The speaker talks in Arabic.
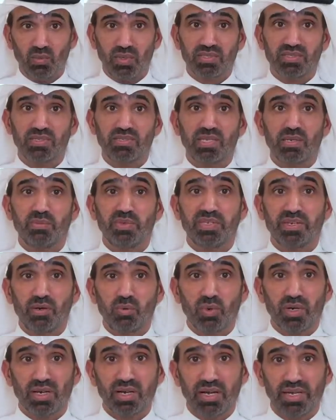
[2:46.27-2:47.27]
والتدابير
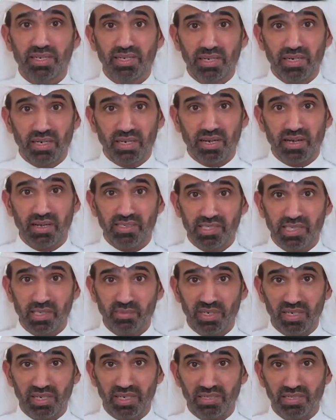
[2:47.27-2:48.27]
الوقائيه الخاصه
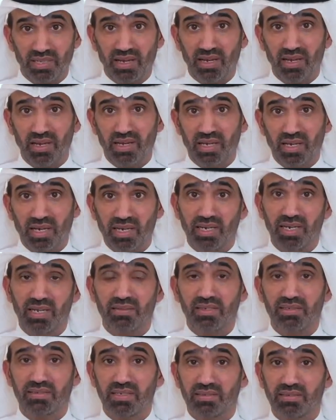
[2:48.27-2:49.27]
بالقطاع
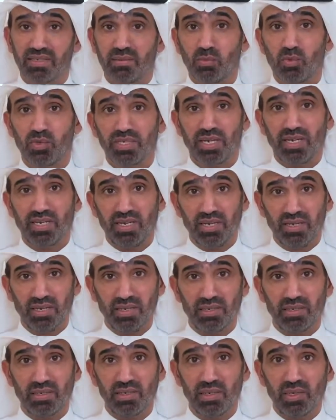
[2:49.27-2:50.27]
الذي تنتمون اليه